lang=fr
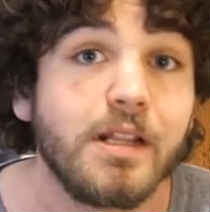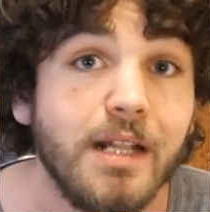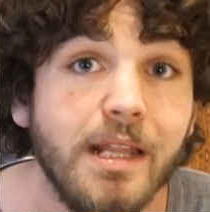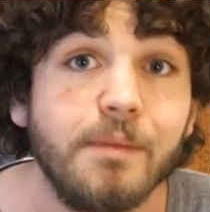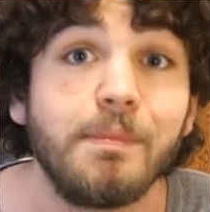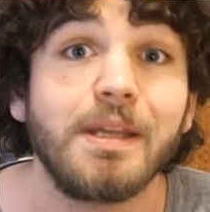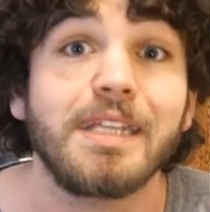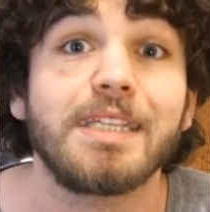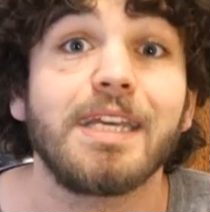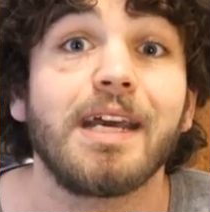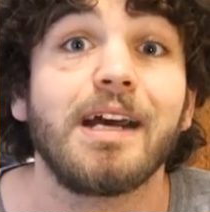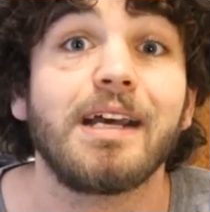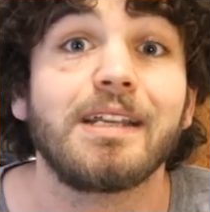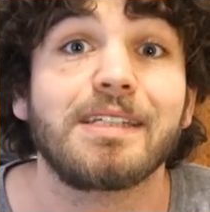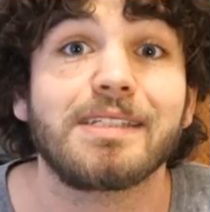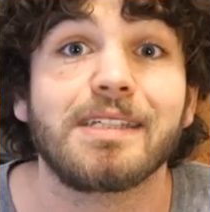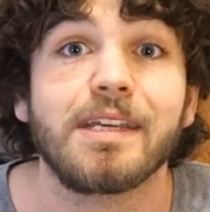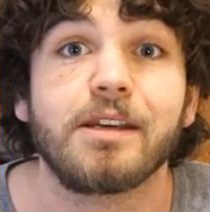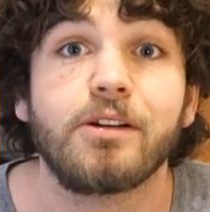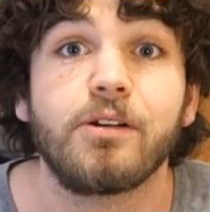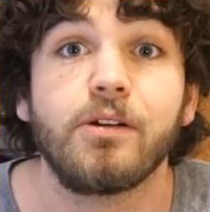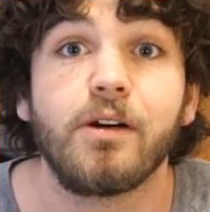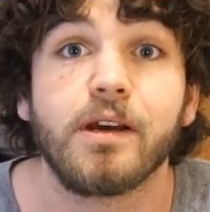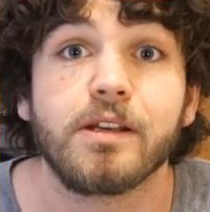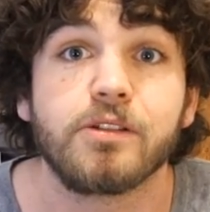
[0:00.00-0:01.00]
les médias,
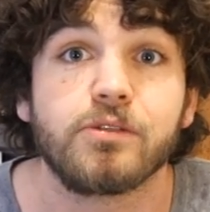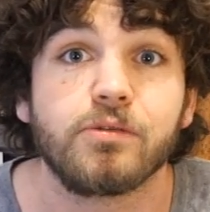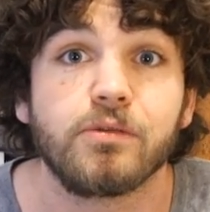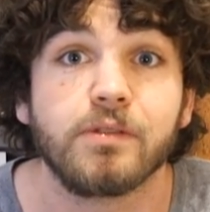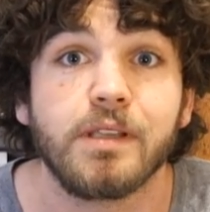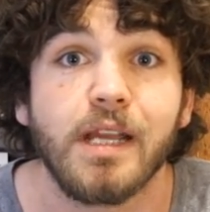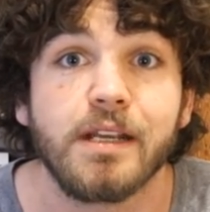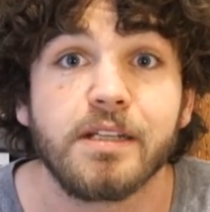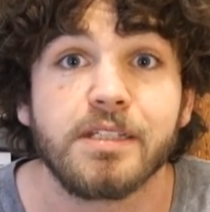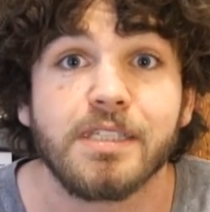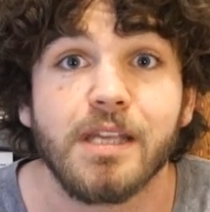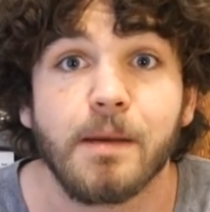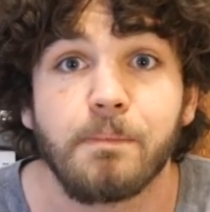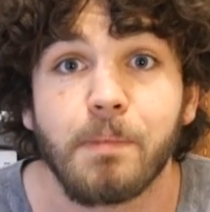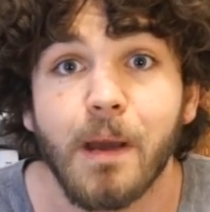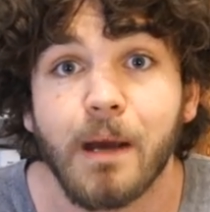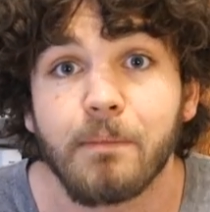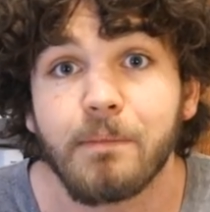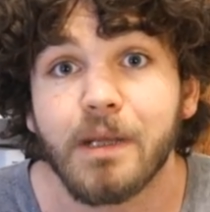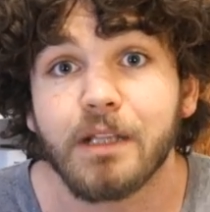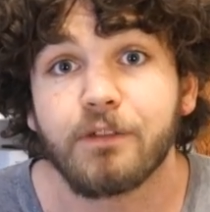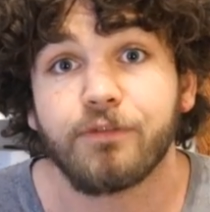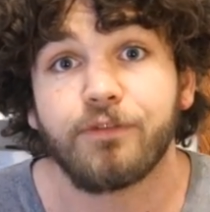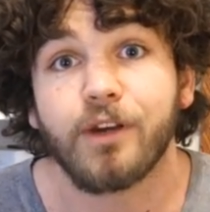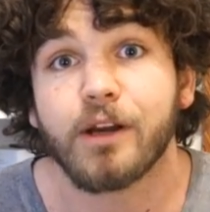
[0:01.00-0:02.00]
c'est qu'un sondage, ça
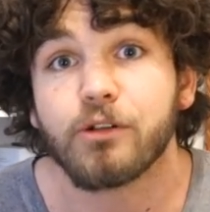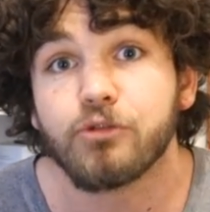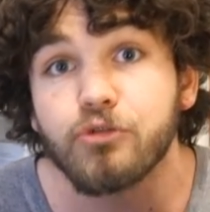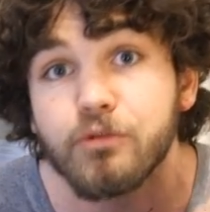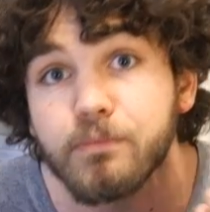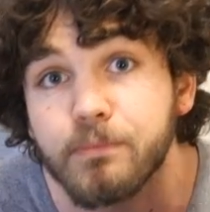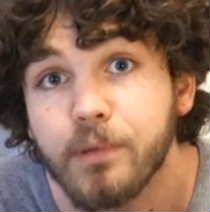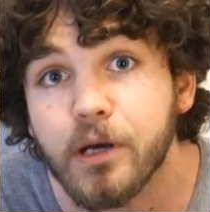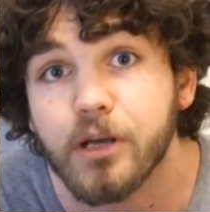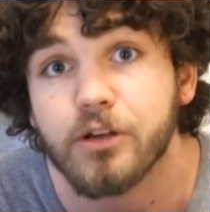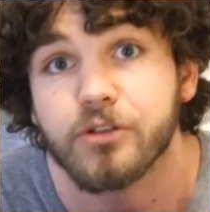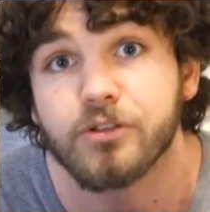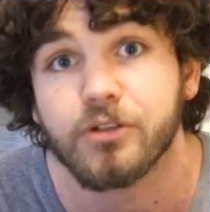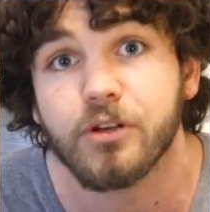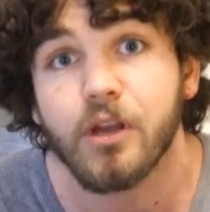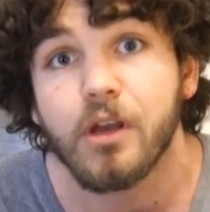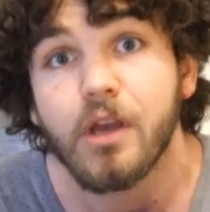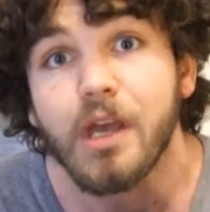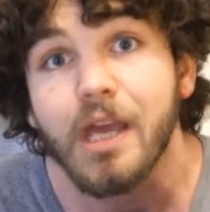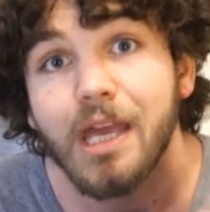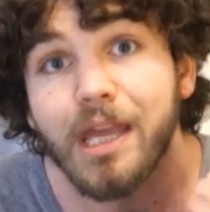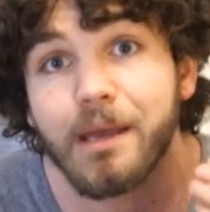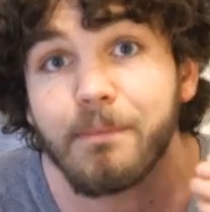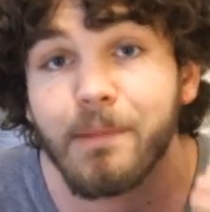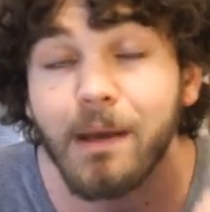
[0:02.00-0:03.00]
permet de faire du buzz
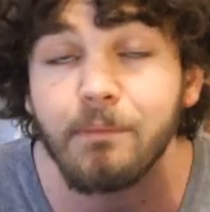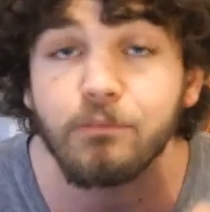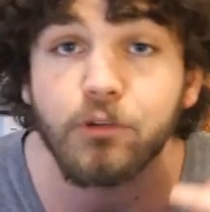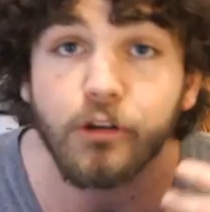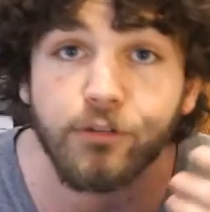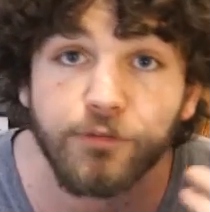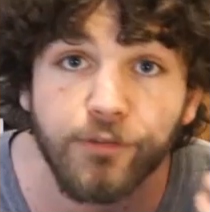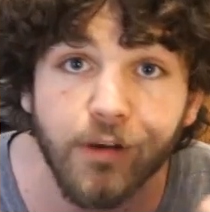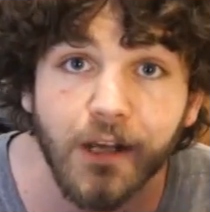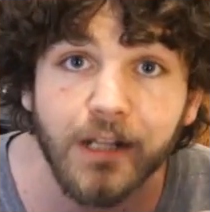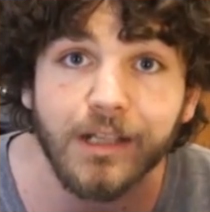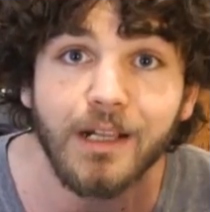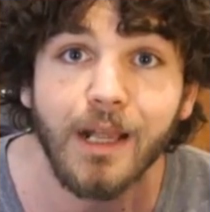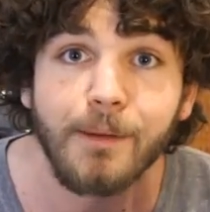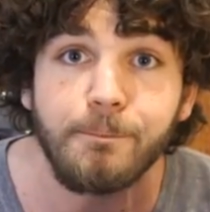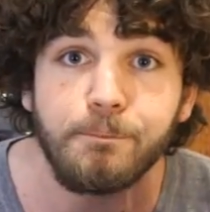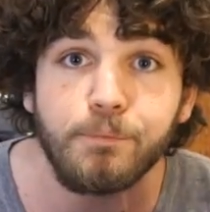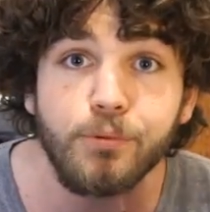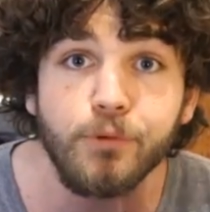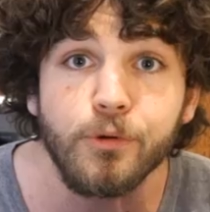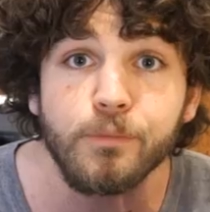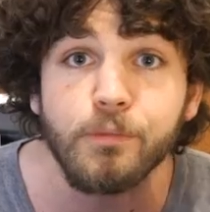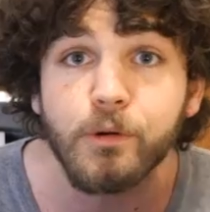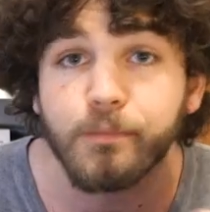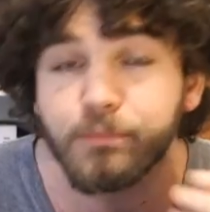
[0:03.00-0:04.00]
et même de faire de la
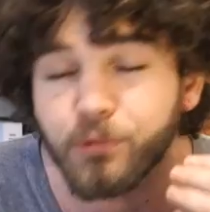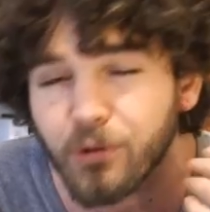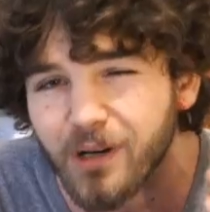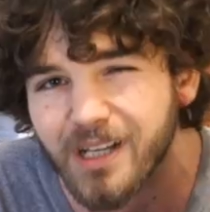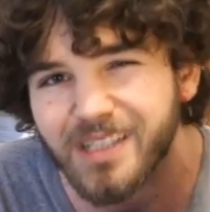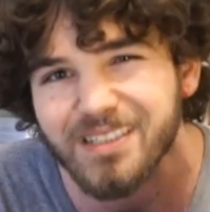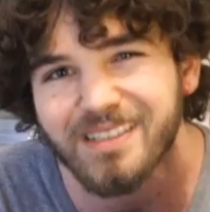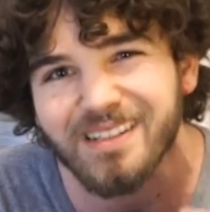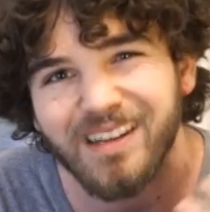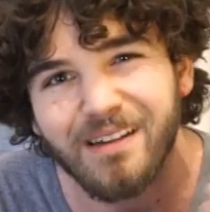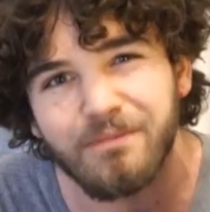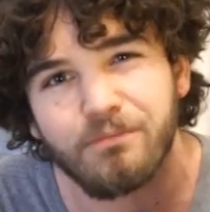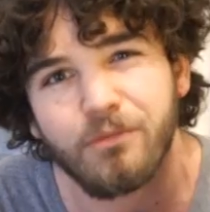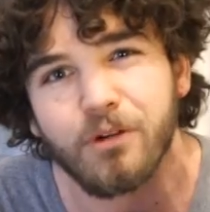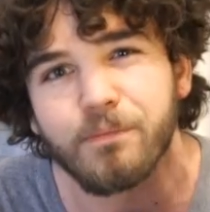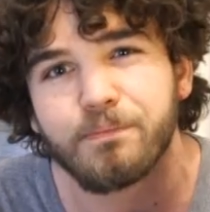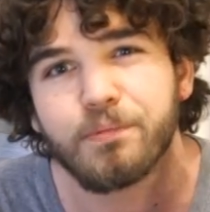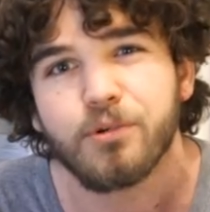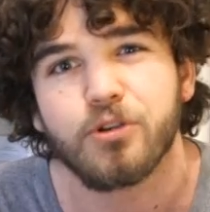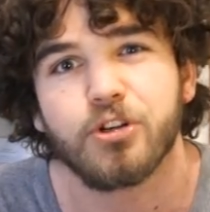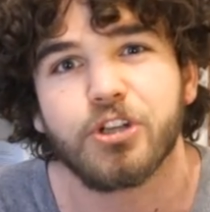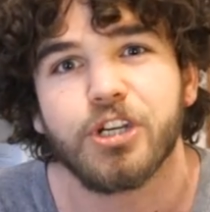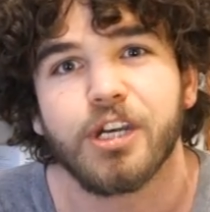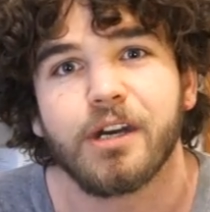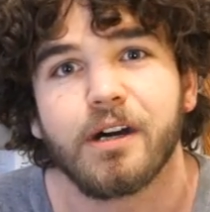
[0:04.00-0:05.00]
pub pour extrêmement
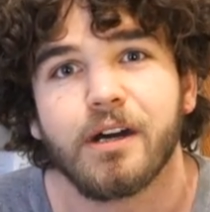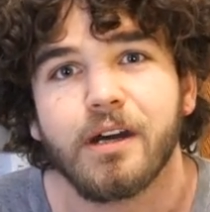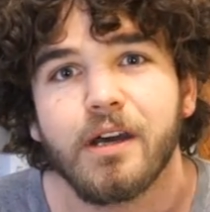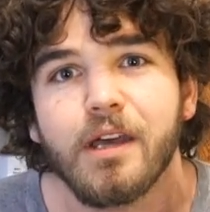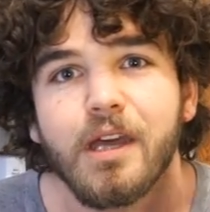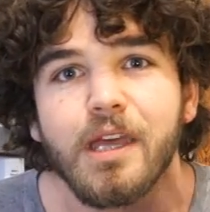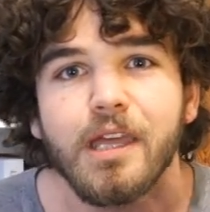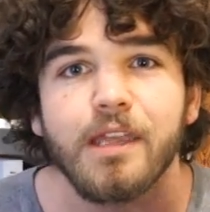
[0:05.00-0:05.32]
peu cher.